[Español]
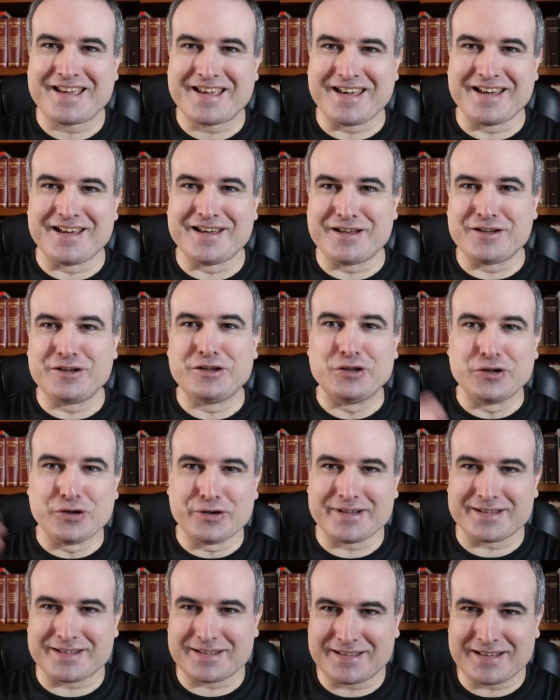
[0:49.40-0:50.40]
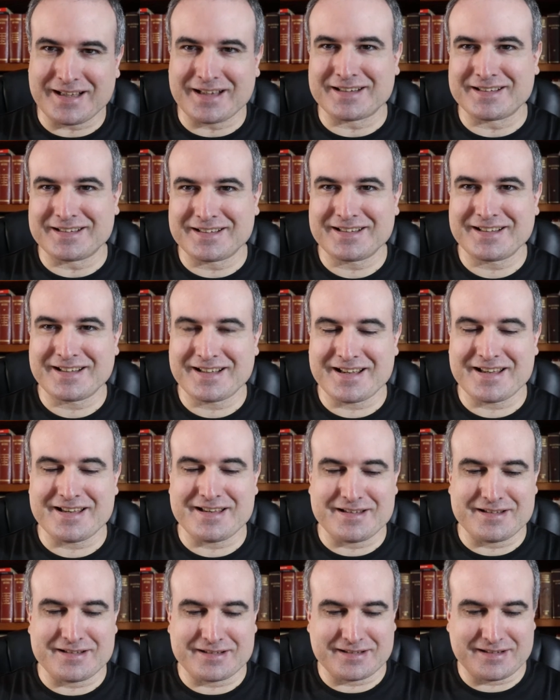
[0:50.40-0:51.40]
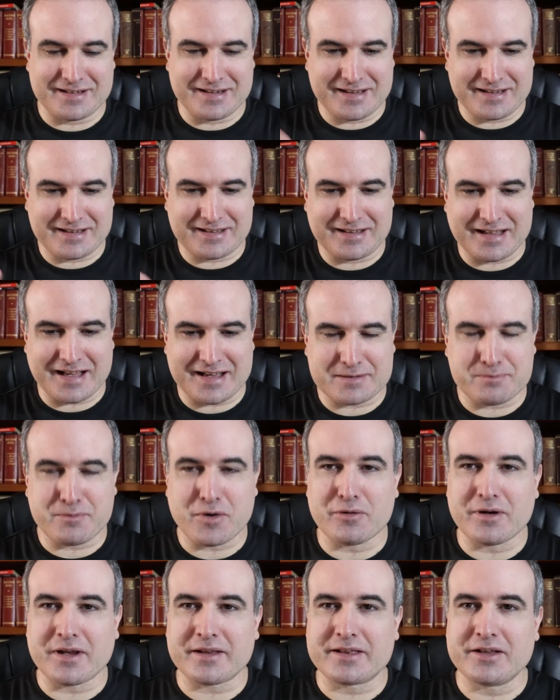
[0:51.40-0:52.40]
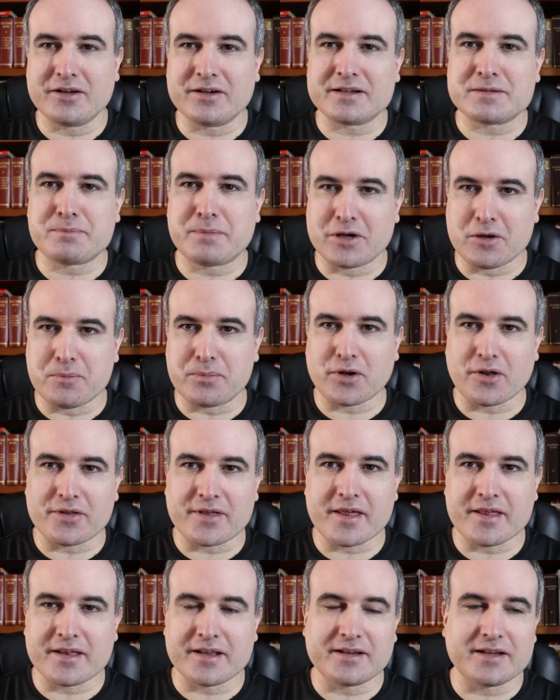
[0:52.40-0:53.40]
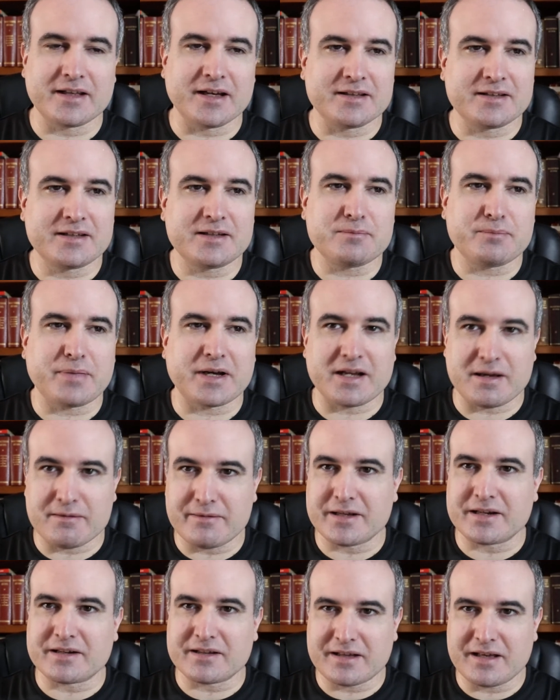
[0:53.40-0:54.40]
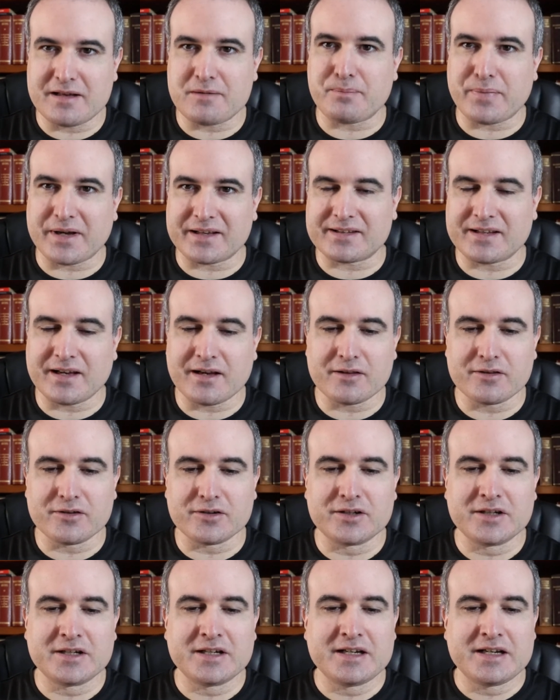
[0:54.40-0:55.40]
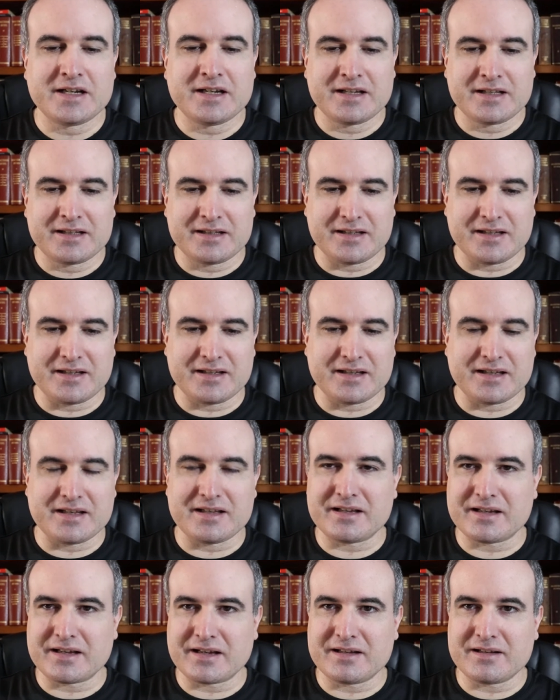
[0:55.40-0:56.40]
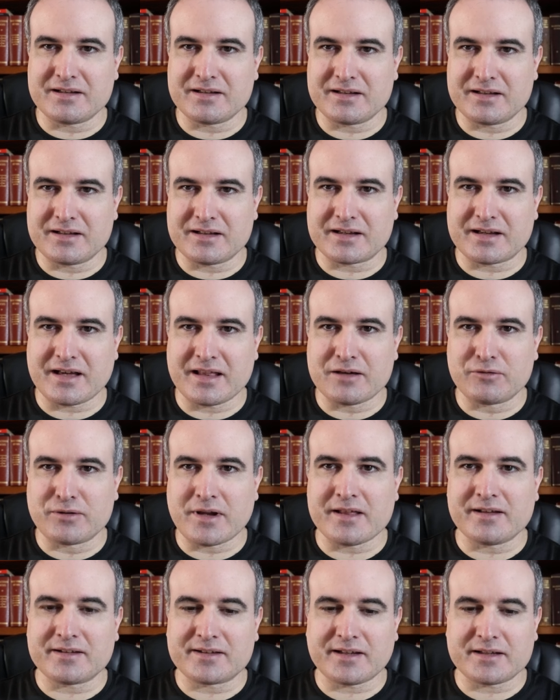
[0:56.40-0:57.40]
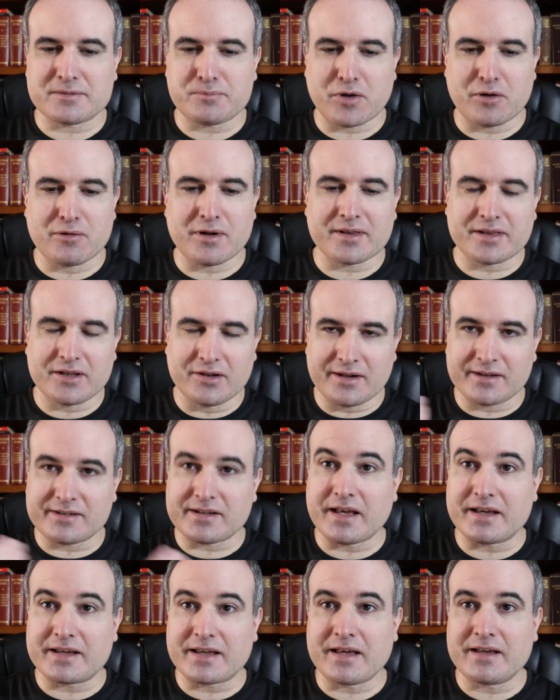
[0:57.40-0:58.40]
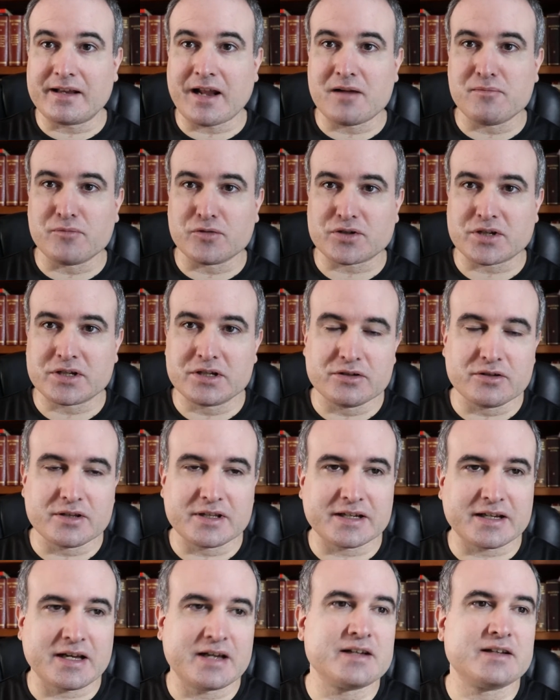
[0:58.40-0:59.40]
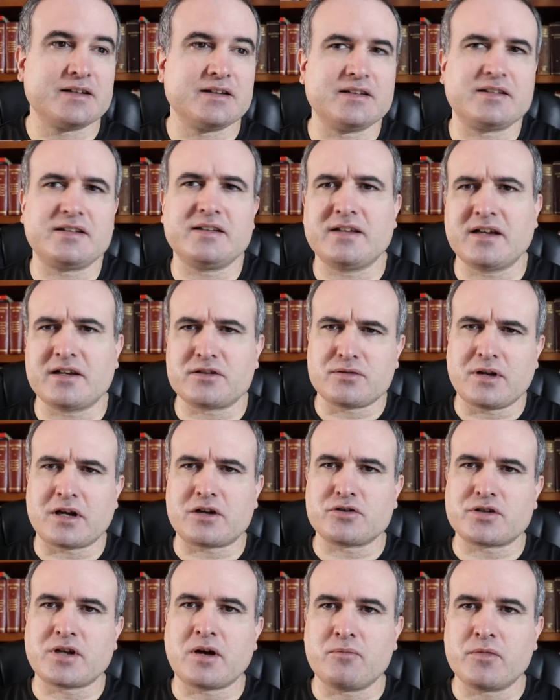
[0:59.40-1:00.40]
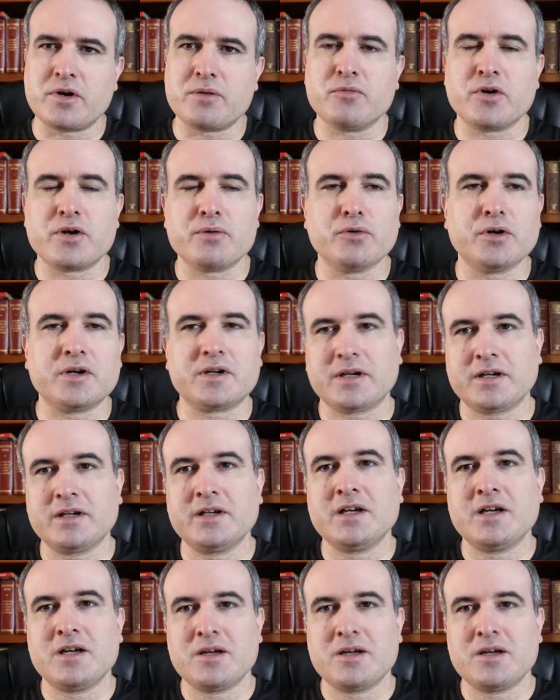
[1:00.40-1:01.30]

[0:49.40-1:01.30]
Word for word: que no están en estas poblaciones pero proceden de allí, para ver el pasado de eh, cada una de estas poblaciones hay que ir al Museo de Jaén y si ya es una cosa muy muy buena